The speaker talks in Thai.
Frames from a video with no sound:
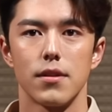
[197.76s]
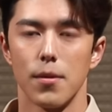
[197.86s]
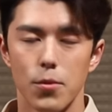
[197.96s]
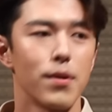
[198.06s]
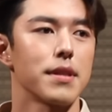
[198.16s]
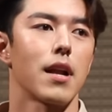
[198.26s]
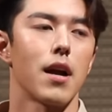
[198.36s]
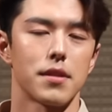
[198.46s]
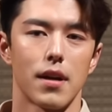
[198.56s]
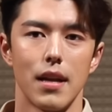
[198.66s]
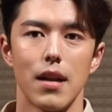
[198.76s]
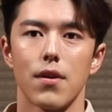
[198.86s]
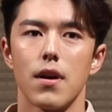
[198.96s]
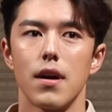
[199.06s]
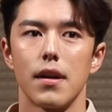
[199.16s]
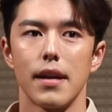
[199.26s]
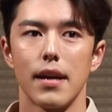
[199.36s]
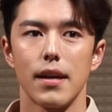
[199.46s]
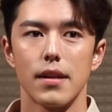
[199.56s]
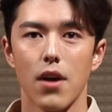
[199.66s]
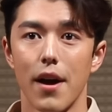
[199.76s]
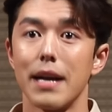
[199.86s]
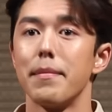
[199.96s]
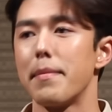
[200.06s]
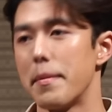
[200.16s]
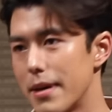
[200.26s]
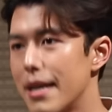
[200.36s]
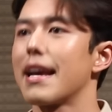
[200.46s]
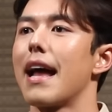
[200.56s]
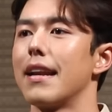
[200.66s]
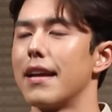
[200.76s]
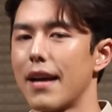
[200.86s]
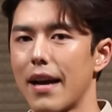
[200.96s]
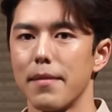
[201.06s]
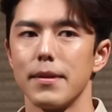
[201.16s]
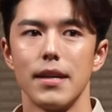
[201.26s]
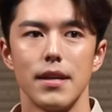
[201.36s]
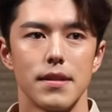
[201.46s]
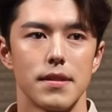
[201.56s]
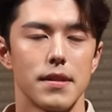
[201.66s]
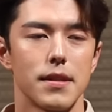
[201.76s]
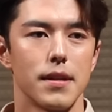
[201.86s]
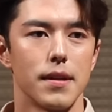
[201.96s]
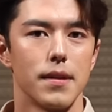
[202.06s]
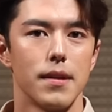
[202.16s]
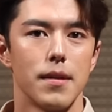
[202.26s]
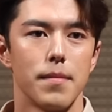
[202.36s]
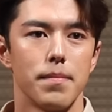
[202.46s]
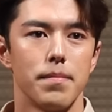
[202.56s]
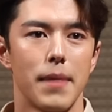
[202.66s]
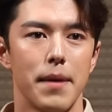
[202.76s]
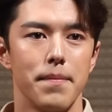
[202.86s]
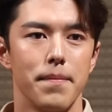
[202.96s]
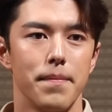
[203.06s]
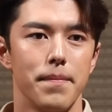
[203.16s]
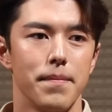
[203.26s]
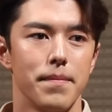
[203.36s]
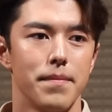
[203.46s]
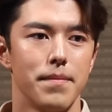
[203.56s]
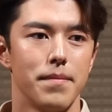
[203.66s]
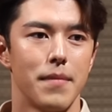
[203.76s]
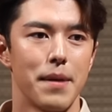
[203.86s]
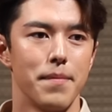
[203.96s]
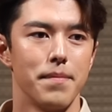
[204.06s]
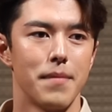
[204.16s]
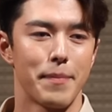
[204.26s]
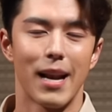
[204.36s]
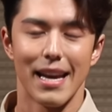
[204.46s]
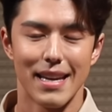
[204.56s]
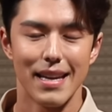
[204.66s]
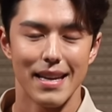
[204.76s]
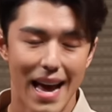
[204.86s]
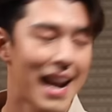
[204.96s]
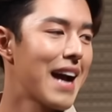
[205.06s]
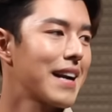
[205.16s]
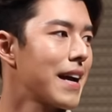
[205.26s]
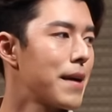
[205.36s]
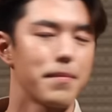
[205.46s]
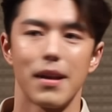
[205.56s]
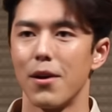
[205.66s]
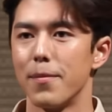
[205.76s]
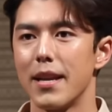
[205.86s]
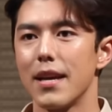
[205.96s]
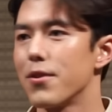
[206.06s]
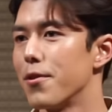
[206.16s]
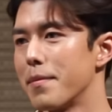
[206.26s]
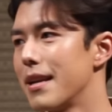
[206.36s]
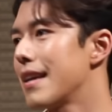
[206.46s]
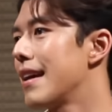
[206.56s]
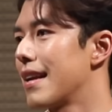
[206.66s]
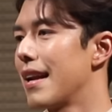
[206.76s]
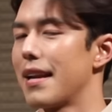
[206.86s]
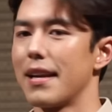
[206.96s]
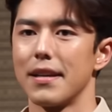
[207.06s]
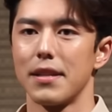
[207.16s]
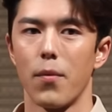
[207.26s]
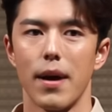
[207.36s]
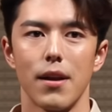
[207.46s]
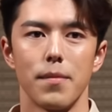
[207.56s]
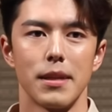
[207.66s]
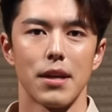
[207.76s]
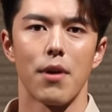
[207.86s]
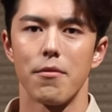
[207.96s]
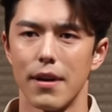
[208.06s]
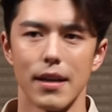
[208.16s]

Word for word: ทบทวนตลอดตอนนี้เราก็ได้ถอยกลับมาเป็นเพื่อนกันนะครับซึ่งมันเป็นอะไรที่น่ารักนะครับเราไม่ได้โกรธไม่ได้เกลียดอะไรเลยแต่ว่าเรามีแต่ความหวั